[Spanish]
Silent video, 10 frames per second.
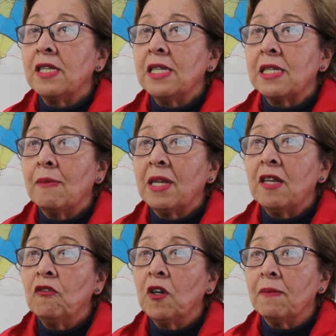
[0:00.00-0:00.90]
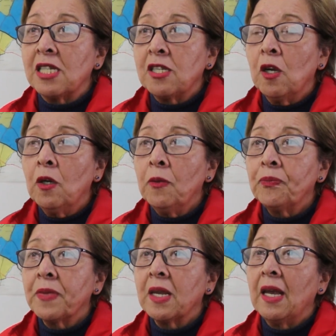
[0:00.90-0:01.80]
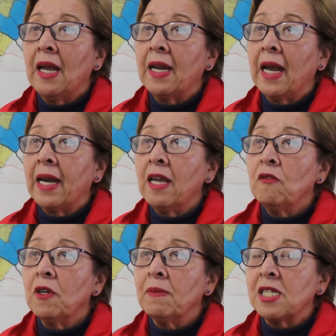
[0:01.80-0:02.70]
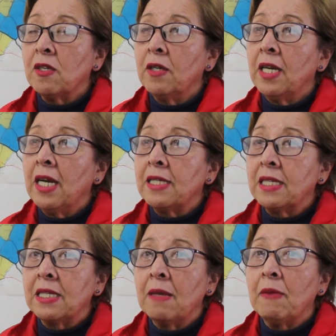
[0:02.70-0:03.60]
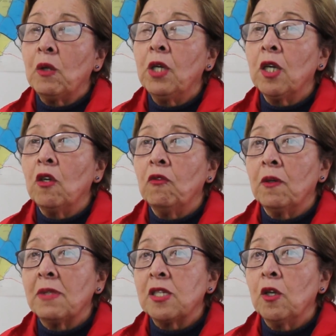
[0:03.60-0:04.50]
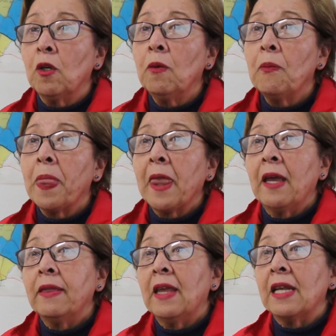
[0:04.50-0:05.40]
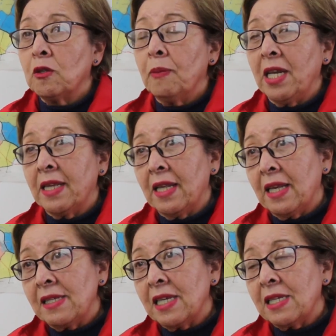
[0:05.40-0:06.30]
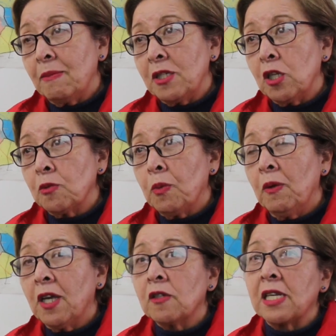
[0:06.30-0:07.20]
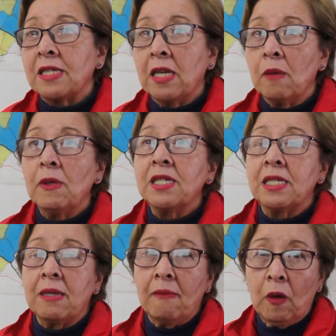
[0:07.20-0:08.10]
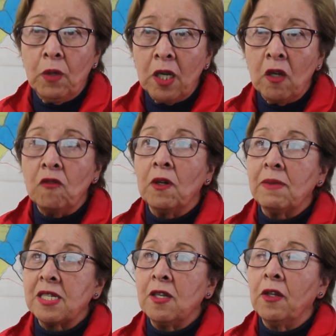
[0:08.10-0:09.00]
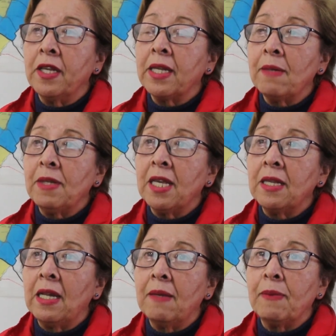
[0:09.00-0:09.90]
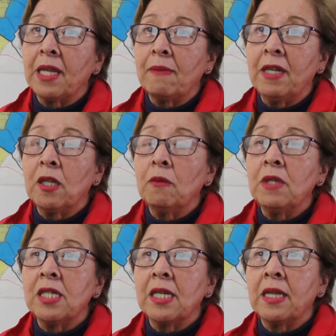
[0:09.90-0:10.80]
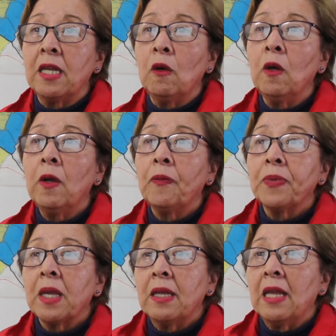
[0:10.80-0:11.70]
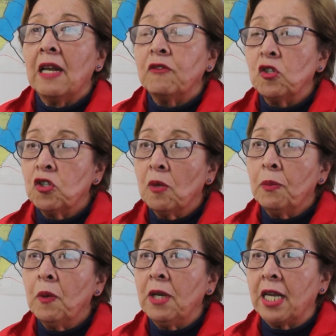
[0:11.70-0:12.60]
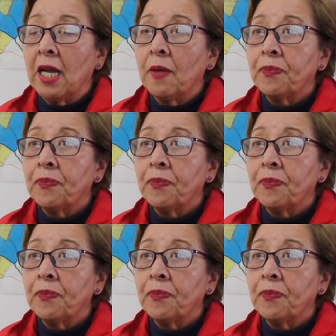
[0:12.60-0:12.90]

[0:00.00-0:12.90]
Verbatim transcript: de sistemas de información, el cargue de información en el Sistema Único de Información de la Superintendencia de Servicios Públicos, así como el Sistema Único de Información de Trámites del Departamento Administrativo de la Función Pública.